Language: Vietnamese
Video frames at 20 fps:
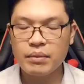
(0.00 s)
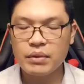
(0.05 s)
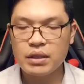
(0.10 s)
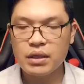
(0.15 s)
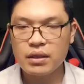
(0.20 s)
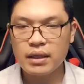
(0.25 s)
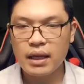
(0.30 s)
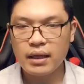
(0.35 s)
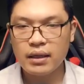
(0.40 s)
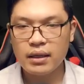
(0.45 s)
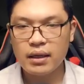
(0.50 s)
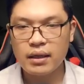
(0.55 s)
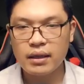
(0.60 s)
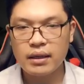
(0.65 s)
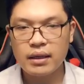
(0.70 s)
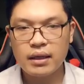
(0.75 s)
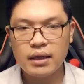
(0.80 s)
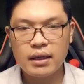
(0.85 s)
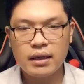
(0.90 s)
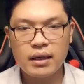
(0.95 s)
đêm trước thắng
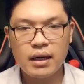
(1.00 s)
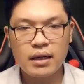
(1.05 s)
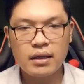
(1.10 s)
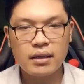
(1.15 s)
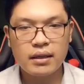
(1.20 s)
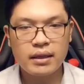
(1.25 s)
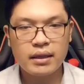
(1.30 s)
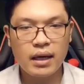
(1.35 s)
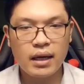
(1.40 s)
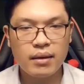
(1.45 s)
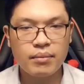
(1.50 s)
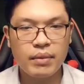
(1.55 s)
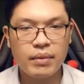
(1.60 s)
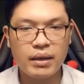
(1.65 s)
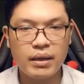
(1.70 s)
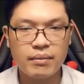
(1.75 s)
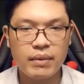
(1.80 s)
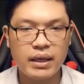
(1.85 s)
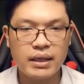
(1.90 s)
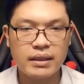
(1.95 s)
lợi, là thời khắc
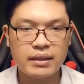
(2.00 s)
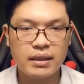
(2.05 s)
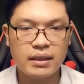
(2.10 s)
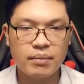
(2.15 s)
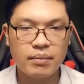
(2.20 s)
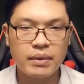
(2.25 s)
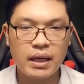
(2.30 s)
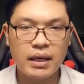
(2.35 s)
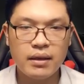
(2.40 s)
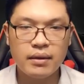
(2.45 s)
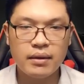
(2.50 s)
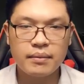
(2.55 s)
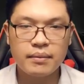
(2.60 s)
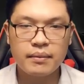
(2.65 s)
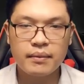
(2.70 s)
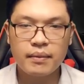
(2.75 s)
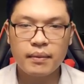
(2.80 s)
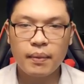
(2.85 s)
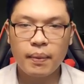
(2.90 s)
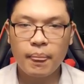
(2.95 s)
bình minh sắp đến.
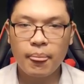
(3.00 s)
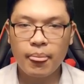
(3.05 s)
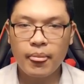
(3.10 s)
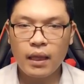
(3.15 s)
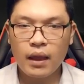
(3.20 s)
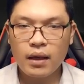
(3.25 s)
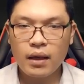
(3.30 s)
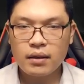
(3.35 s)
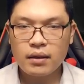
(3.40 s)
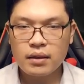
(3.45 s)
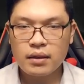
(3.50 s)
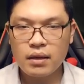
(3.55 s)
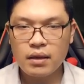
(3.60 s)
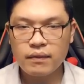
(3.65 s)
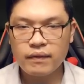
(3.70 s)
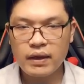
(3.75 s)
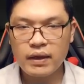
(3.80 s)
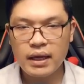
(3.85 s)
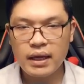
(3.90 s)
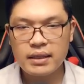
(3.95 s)

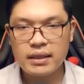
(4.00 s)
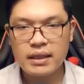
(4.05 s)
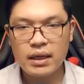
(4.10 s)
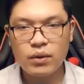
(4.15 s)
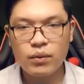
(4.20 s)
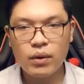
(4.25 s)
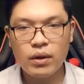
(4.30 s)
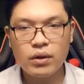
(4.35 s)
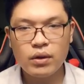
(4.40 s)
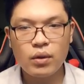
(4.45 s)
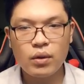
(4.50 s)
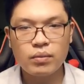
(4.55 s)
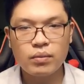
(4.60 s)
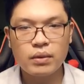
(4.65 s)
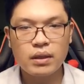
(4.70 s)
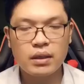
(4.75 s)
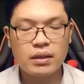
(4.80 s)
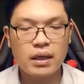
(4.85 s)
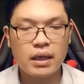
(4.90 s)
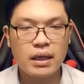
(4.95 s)
Nhưng vì cái gì cuối
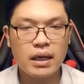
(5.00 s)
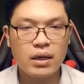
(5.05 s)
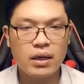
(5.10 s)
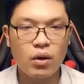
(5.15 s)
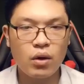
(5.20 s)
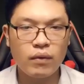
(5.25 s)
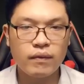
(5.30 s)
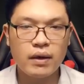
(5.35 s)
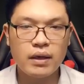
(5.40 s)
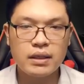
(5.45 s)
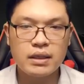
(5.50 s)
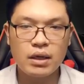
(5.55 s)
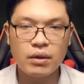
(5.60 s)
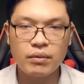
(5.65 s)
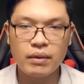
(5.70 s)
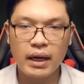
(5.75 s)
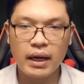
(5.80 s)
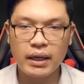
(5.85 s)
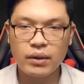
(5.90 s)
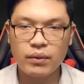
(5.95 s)
cùng người đật đổ Vương
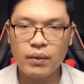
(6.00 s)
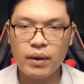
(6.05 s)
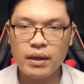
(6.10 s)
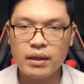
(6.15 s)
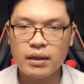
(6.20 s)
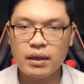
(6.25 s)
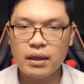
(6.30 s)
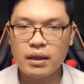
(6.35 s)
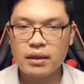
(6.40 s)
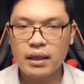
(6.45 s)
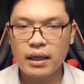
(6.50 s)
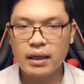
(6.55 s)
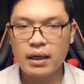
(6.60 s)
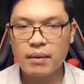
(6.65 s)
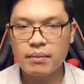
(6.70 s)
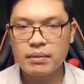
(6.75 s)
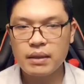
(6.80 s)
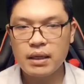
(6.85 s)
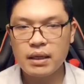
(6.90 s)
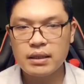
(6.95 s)
triều Đại Nguyên thành
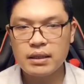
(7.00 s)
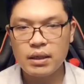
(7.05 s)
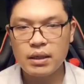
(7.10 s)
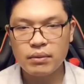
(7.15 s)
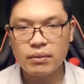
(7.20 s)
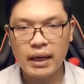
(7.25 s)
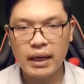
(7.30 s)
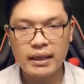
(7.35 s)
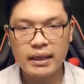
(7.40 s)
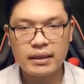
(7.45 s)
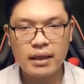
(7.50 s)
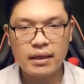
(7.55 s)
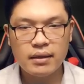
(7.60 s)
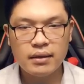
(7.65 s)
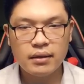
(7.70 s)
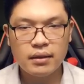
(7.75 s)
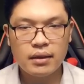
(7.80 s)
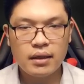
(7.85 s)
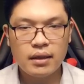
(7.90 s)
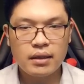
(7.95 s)
lập Tân triều Đại
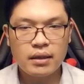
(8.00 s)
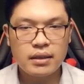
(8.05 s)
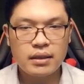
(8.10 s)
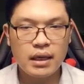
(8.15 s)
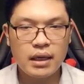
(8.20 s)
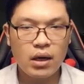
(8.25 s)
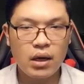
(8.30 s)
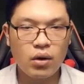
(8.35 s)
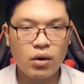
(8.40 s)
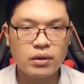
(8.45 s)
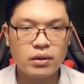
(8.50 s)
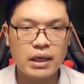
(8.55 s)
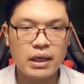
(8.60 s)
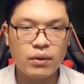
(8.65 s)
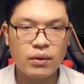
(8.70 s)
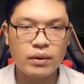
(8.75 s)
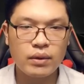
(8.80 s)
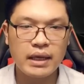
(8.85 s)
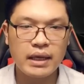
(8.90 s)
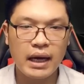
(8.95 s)
Tấn chính là con
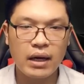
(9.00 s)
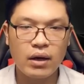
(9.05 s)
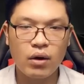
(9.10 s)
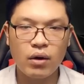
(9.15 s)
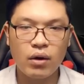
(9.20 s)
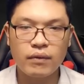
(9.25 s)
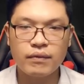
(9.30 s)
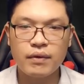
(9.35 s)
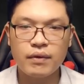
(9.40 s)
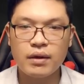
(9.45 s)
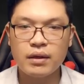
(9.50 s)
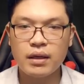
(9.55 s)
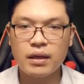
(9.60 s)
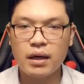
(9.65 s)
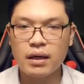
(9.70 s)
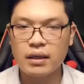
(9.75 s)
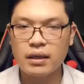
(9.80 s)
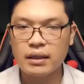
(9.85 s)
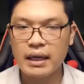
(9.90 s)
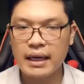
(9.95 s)
rể của nhà họ Vương
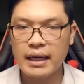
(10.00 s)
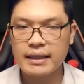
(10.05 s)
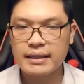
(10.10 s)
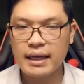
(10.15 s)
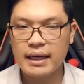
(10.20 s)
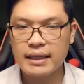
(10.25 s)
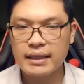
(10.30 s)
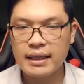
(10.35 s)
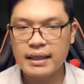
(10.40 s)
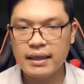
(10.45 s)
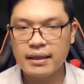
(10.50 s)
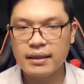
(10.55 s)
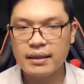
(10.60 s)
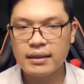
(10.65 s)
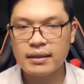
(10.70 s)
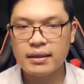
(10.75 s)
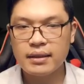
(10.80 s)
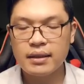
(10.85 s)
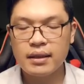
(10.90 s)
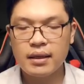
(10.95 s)
ở Lang Gia kia.
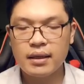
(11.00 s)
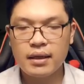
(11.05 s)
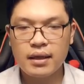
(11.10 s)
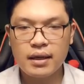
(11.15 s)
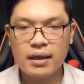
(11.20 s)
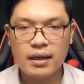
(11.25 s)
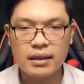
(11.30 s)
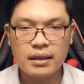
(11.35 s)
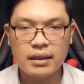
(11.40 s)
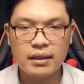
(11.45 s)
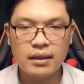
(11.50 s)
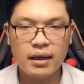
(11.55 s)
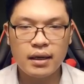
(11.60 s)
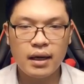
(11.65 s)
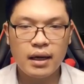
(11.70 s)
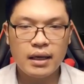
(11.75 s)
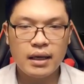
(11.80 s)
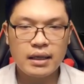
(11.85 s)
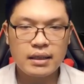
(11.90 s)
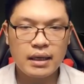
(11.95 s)
Hơn
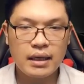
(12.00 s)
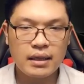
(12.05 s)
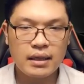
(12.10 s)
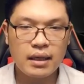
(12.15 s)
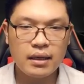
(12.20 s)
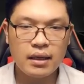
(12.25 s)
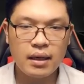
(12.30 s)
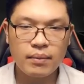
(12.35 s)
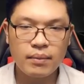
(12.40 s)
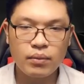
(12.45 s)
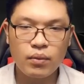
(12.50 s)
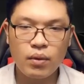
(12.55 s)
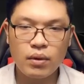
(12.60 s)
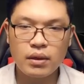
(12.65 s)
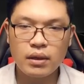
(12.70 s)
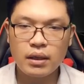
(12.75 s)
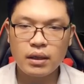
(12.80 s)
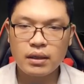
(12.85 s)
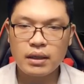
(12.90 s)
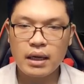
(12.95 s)
nữa, Đại Tấn lập
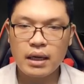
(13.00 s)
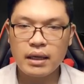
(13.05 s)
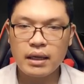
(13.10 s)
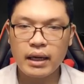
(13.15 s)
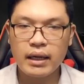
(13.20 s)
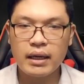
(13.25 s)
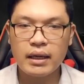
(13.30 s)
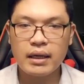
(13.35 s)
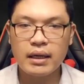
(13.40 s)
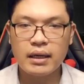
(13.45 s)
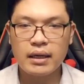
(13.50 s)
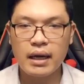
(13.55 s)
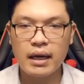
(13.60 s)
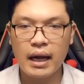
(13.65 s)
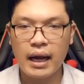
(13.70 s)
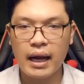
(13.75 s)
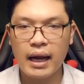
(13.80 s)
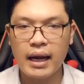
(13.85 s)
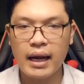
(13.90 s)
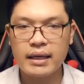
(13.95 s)
quốc đến nay
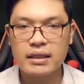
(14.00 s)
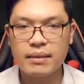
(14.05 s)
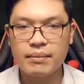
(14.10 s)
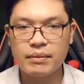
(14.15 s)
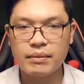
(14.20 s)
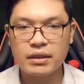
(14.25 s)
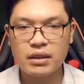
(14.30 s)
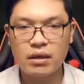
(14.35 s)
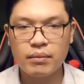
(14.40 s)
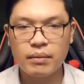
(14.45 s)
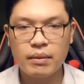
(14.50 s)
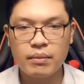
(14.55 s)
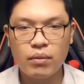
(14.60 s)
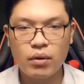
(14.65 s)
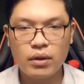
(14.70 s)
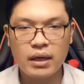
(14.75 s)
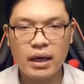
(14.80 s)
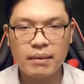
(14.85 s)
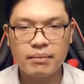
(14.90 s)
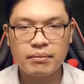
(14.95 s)
là
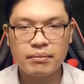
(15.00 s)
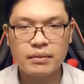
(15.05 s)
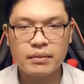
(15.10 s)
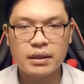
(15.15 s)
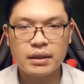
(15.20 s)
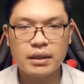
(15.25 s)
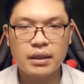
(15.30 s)
261 năm.